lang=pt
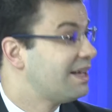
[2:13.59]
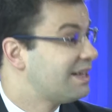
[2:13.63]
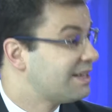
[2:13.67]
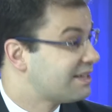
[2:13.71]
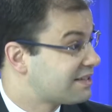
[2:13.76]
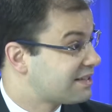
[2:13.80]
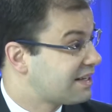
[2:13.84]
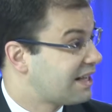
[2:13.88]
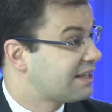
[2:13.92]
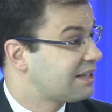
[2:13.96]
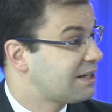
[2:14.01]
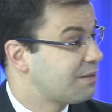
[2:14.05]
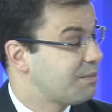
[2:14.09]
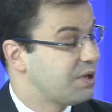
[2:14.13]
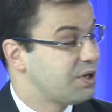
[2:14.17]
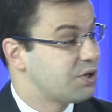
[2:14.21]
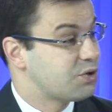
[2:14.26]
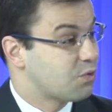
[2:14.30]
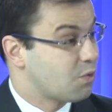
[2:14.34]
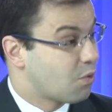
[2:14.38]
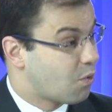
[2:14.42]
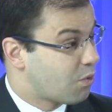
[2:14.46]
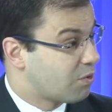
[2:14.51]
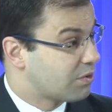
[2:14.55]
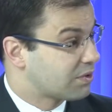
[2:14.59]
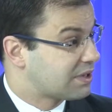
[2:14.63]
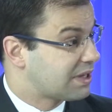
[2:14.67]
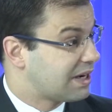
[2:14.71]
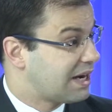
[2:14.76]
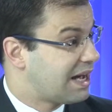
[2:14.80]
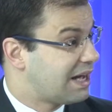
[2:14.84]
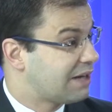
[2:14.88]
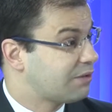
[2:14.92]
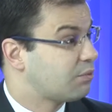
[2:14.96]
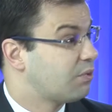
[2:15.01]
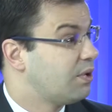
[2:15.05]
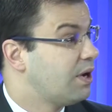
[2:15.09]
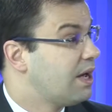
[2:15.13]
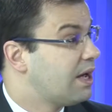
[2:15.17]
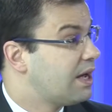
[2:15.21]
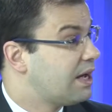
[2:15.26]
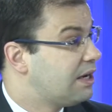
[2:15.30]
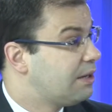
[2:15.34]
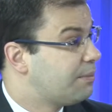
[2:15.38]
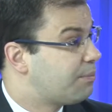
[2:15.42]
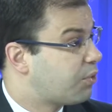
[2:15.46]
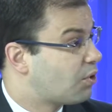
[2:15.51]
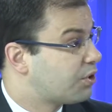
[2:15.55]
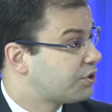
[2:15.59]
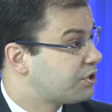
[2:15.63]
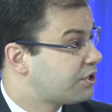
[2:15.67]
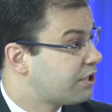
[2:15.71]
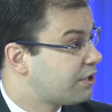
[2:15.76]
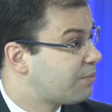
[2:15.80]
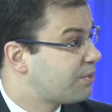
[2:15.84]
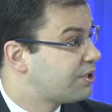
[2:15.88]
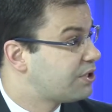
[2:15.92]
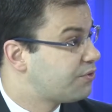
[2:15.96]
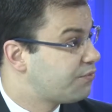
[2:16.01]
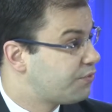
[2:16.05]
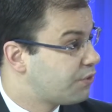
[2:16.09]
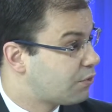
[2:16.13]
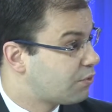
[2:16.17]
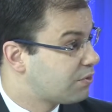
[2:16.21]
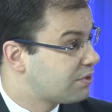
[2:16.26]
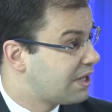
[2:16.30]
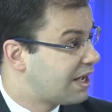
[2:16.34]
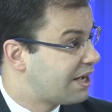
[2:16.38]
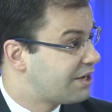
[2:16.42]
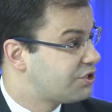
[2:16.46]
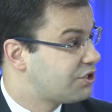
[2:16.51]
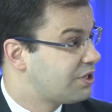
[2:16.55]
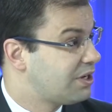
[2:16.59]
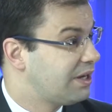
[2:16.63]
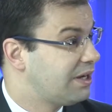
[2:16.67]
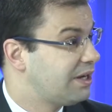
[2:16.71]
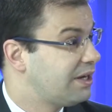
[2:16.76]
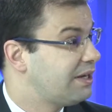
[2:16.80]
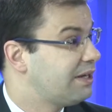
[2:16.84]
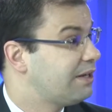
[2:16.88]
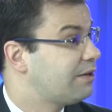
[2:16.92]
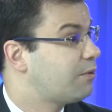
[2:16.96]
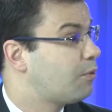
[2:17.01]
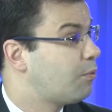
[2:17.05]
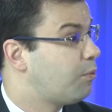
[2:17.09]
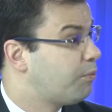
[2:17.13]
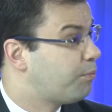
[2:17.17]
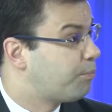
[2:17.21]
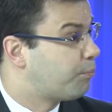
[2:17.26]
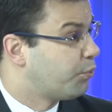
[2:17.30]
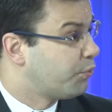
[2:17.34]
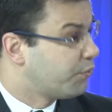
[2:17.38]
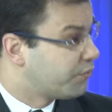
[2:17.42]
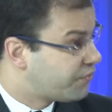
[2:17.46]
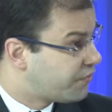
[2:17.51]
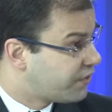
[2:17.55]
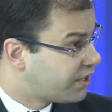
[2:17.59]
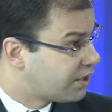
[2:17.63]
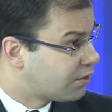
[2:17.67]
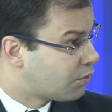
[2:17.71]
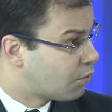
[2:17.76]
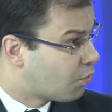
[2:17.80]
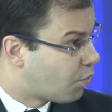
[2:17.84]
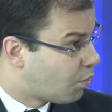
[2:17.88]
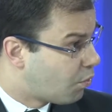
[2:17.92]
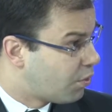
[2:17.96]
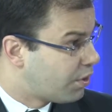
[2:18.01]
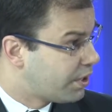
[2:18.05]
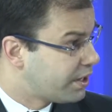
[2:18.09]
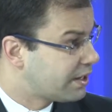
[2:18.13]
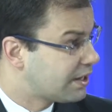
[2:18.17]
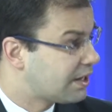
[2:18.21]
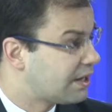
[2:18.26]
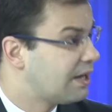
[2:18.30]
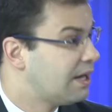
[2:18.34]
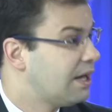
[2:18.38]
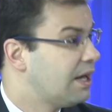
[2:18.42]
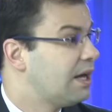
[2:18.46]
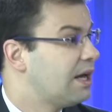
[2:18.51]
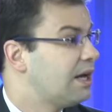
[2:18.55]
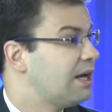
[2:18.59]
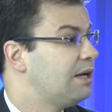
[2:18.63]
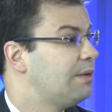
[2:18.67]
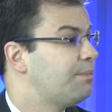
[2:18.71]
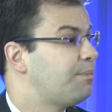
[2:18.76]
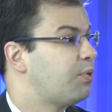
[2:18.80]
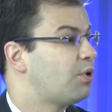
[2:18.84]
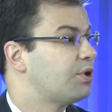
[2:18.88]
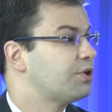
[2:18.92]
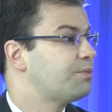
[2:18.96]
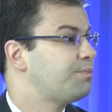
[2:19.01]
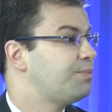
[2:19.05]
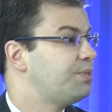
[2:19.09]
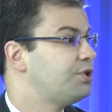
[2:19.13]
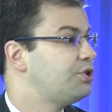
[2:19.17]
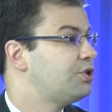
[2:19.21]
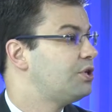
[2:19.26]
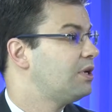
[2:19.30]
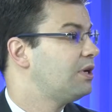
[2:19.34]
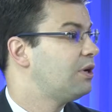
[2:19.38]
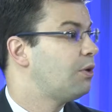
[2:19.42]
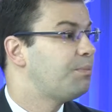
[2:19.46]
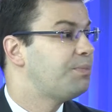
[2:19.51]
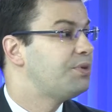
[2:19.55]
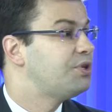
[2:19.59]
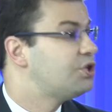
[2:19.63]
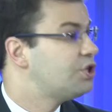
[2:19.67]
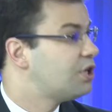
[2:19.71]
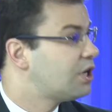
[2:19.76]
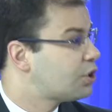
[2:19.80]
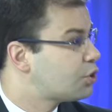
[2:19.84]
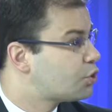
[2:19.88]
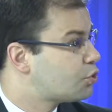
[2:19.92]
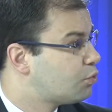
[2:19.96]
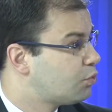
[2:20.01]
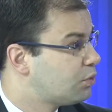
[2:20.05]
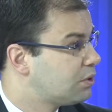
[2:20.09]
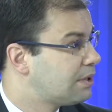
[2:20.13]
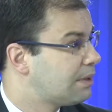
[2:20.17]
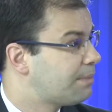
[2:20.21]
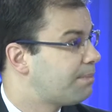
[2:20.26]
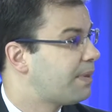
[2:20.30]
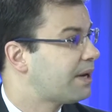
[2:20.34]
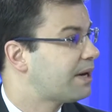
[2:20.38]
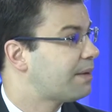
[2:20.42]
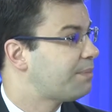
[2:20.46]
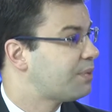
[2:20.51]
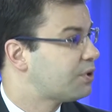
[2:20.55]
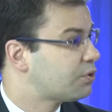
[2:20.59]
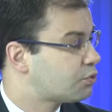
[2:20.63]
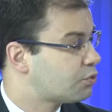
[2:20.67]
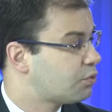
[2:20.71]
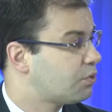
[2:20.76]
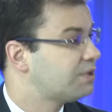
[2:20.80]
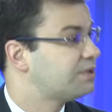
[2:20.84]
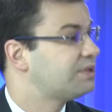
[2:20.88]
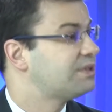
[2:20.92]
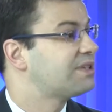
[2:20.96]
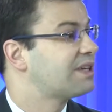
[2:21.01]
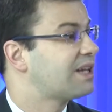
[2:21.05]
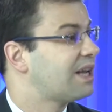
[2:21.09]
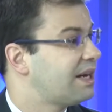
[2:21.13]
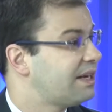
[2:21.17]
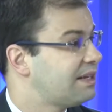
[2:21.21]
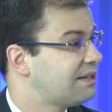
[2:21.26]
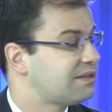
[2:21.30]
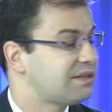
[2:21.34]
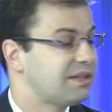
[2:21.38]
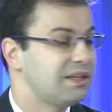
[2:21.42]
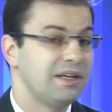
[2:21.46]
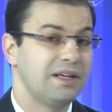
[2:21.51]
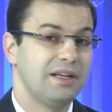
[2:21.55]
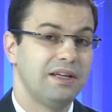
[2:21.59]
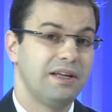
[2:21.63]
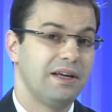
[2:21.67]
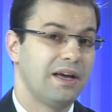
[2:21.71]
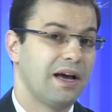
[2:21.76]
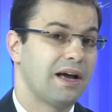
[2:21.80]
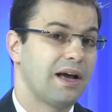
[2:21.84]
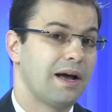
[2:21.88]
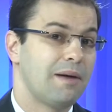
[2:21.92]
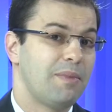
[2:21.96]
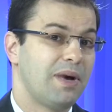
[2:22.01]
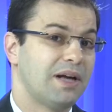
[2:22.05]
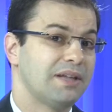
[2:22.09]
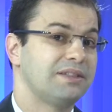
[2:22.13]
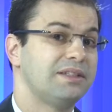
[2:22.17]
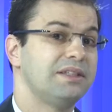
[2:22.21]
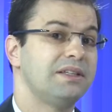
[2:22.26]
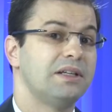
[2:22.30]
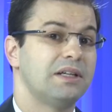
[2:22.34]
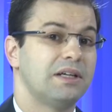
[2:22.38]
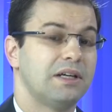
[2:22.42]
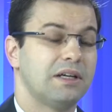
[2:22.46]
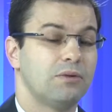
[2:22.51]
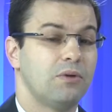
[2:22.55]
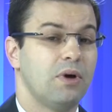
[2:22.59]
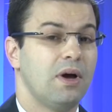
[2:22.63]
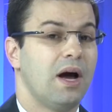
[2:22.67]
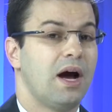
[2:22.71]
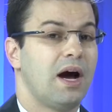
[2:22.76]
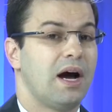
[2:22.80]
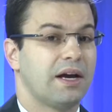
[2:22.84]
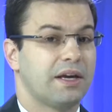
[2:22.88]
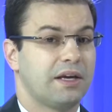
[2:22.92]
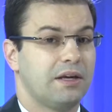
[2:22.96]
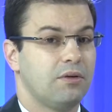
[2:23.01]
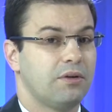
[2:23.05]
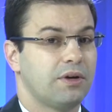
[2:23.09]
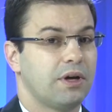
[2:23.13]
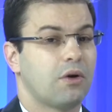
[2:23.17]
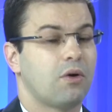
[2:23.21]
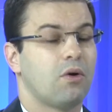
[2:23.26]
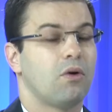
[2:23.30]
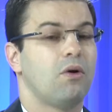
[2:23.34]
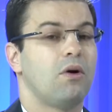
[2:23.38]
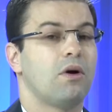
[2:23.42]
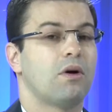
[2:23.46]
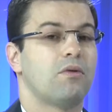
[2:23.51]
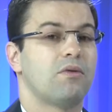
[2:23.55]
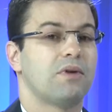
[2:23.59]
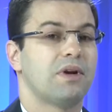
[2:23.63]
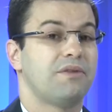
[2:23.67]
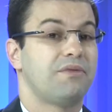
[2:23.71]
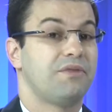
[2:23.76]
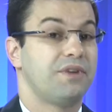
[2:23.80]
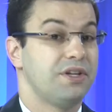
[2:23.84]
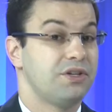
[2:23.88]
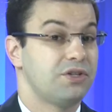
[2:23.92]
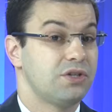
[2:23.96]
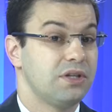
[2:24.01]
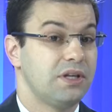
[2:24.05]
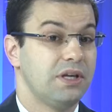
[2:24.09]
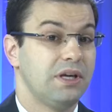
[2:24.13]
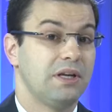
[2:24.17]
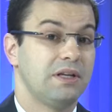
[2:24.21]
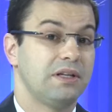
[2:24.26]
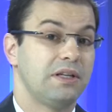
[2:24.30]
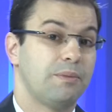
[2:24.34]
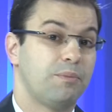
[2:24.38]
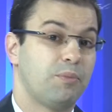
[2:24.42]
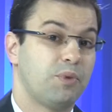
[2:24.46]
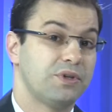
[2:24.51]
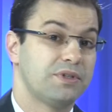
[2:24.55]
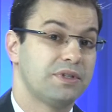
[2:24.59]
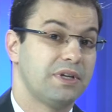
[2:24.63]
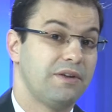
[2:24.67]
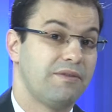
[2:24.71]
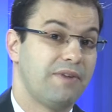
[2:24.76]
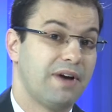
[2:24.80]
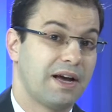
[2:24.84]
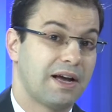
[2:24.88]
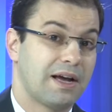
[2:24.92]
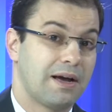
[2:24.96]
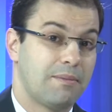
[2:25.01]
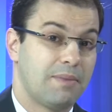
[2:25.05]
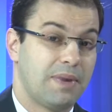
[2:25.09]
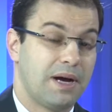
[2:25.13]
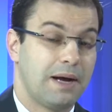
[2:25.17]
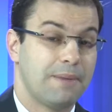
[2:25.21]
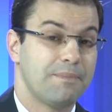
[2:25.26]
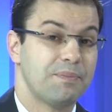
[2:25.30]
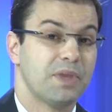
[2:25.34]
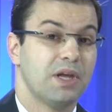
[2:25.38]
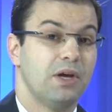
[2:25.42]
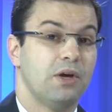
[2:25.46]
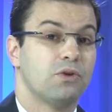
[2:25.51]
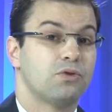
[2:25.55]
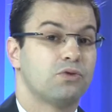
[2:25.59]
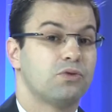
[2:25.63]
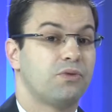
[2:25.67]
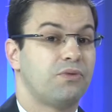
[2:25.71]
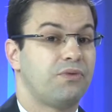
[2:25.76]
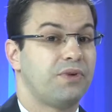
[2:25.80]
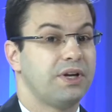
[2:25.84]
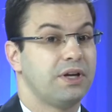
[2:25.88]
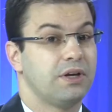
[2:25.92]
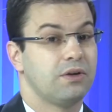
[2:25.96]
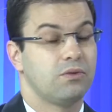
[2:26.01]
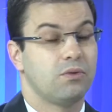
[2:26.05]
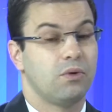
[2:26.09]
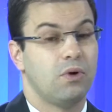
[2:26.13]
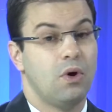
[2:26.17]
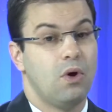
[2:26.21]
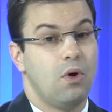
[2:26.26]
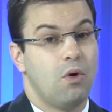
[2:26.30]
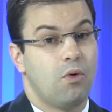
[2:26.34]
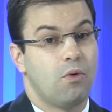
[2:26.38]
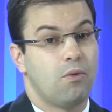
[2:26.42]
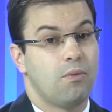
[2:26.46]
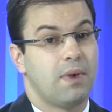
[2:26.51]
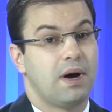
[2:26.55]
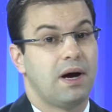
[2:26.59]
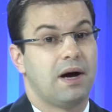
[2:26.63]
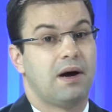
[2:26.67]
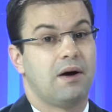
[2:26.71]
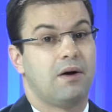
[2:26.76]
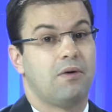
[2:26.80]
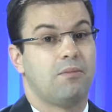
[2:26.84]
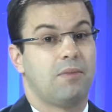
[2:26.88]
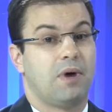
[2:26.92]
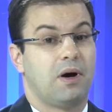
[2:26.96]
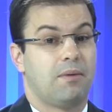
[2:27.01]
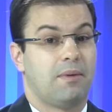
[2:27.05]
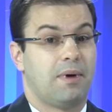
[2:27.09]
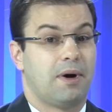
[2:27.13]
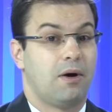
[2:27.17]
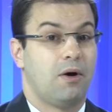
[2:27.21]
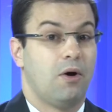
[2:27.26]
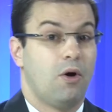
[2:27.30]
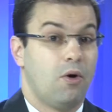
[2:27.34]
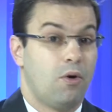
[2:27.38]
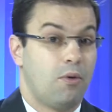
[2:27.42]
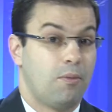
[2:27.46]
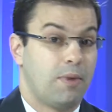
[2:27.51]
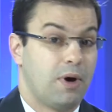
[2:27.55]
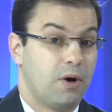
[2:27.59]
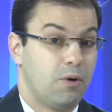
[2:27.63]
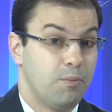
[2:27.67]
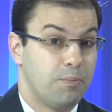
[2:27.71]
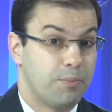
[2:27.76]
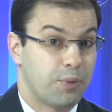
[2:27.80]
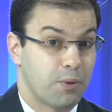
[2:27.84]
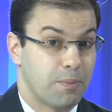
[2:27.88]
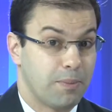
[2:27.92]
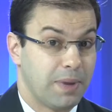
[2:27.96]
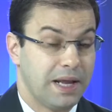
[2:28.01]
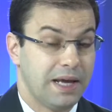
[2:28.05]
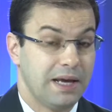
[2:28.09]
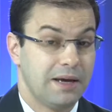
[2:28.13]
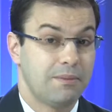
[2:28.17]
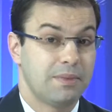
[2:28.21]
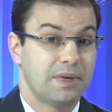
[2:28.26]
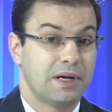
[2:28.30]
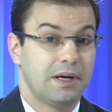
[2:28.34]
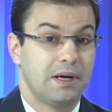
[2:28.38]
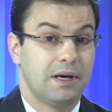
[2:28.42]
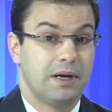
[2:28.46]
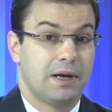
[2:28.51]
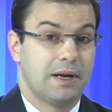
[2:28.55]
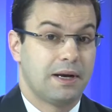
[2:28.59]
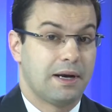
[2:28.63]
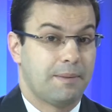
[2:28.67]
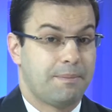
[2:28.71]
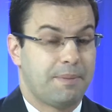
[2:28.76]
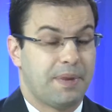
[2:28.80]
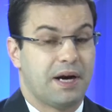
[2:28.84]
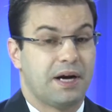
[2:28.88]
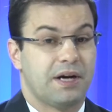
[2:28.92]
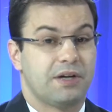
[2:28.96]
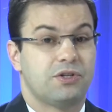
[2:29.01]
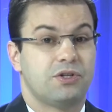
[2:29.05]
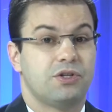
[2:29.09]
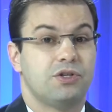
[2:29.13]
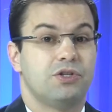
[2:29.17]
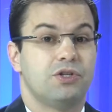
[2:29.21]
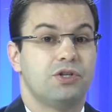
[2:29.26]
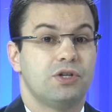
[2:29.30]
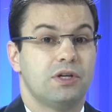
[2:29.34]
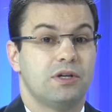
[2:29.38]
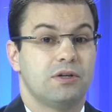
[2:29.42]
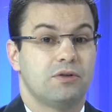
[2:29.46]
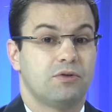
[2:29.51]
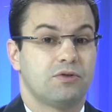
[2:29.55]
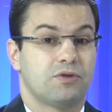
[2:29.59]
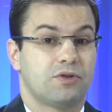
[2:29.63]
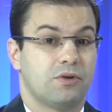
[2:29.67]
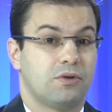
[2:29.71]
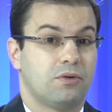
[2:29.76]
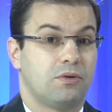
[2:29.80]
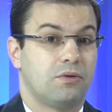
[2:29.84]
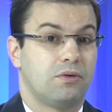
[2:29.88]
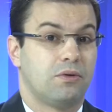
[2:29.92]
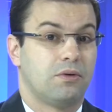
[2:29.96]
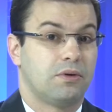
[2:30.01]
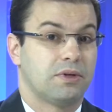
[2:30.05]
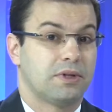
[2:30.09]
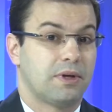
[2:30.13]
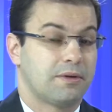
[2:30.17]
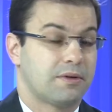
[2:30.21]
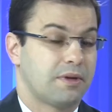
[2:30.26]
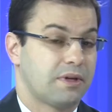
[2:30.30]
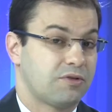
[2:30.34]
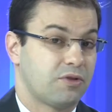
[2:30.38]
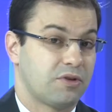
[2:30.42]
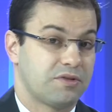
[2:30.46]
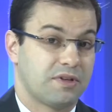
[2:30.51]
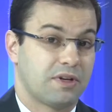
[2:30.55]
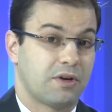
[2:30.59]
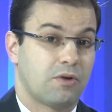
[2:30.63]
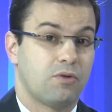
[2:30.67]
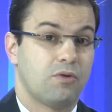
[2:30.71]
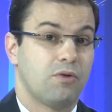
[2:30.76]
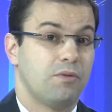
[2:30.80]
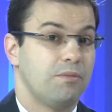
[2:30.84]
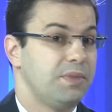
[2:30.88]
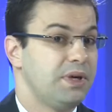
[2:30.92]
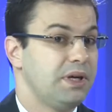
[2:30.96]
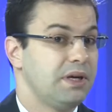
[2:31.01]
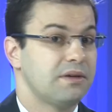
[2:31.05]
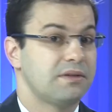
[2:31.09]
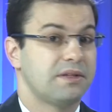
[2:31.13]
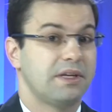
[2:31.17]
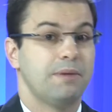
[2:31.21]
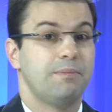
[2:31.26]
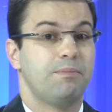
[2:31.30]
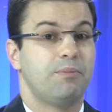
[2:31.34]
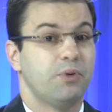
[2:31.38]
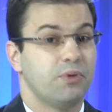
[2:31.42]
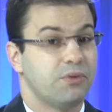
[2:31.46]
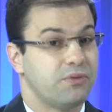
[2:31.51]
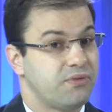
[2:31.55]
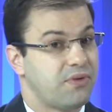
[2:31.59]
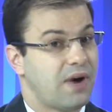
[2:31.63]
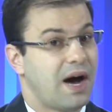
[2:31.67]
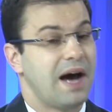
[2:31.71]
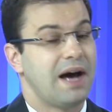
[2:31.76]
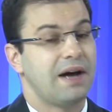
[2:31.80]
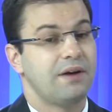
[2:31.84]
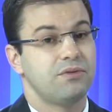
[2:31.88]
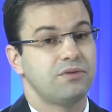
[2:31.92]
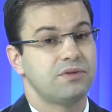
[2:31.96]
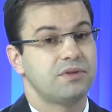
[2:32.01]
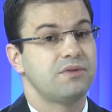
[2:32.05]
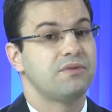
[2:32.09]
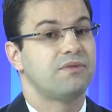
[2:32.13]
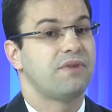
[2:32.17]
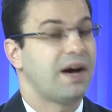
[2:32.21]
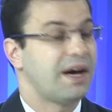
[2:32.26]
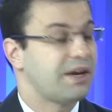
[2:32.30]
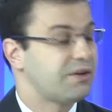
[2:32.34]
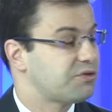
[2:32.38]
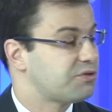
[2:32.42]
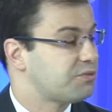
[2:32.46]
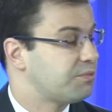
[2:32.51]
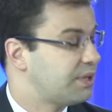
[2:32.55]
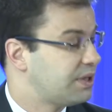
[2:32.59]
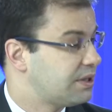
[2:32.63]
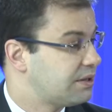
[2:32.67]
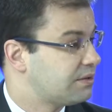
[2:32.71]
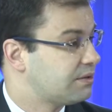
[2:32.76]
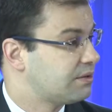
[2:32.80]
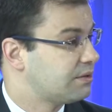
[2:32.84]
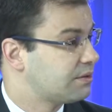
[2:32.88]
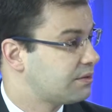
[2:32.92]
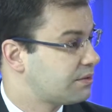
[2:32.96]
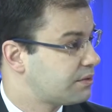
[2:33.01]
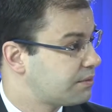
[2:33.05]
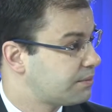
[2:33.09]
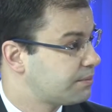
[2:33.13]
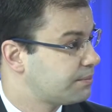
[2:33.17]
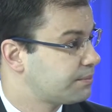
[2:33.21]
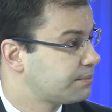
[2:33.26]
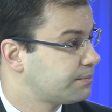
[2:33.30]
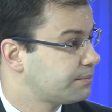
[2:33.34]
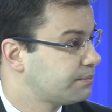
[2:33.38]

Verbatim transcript: Exatamente, um contrato ele pode ter uma dificuldade de ler e, por vergonha, ele pode pedir, não pedir ajuda para pessoas esclarecerem e acaba assinando aquilo que colocam na frente dele. Depois ele vai acabar sofrendo uma, uma, uma, um problema na parte de, do seu, das suas economias aí por vários e vários meses.